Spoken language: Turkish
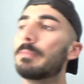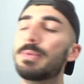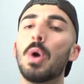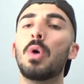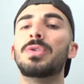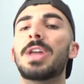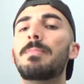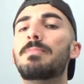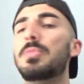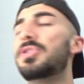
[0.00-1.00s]
Bir
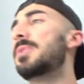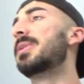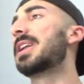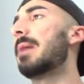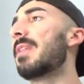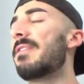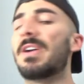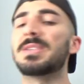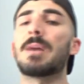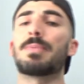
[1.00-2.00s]
öğünde 20 gramdan
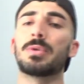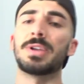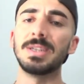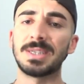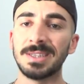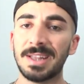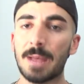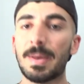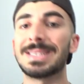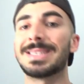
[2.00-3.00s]
fazla protein
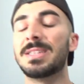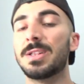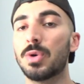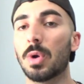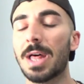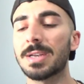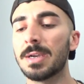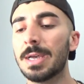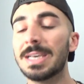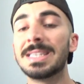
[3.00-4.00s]
sindiremezsin diyorlar.